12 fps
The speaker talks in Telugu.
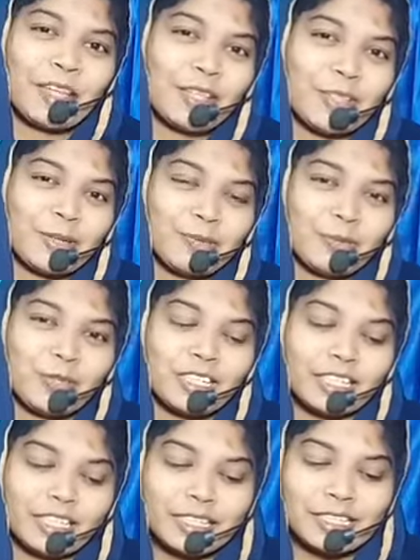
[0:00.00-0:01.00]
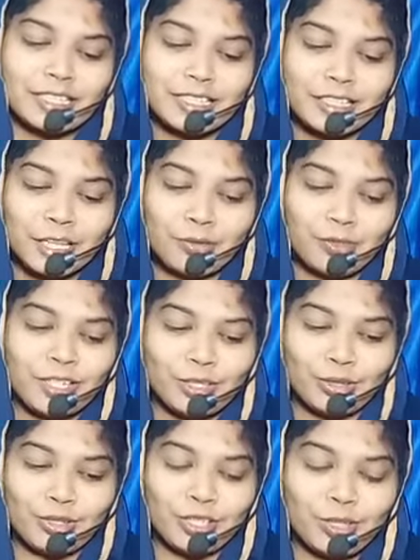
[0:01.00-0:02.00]
అందరము కూడా కలిసి దేవుణ్ణి
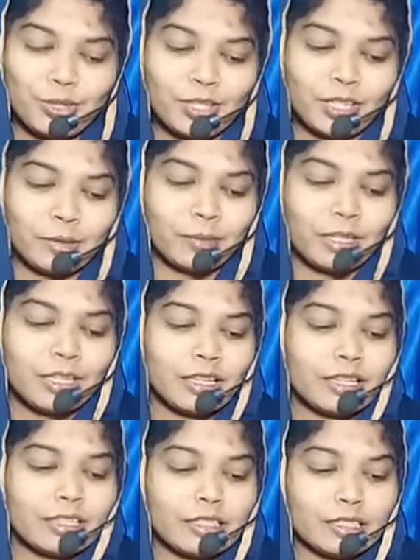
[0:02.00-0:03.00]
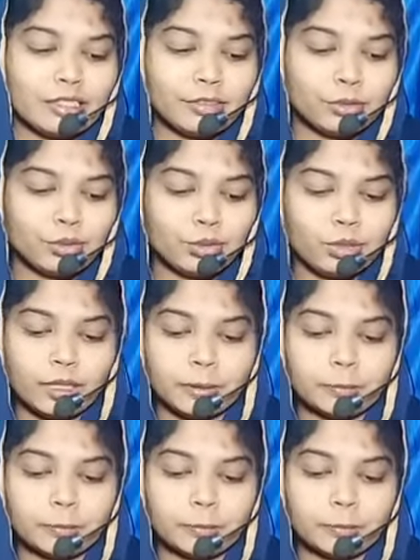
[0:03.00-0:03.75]
స్థుతించుదాం హాలెలూయ